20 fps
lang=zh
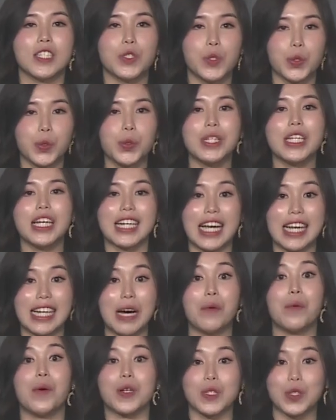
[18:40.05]
除了刚才
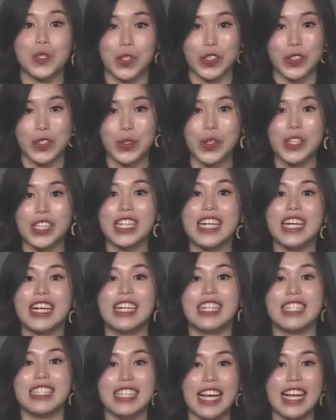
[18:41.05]
我所说的
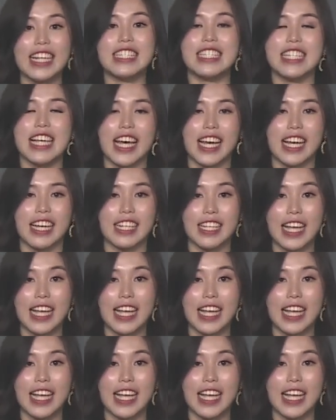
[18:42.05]
那些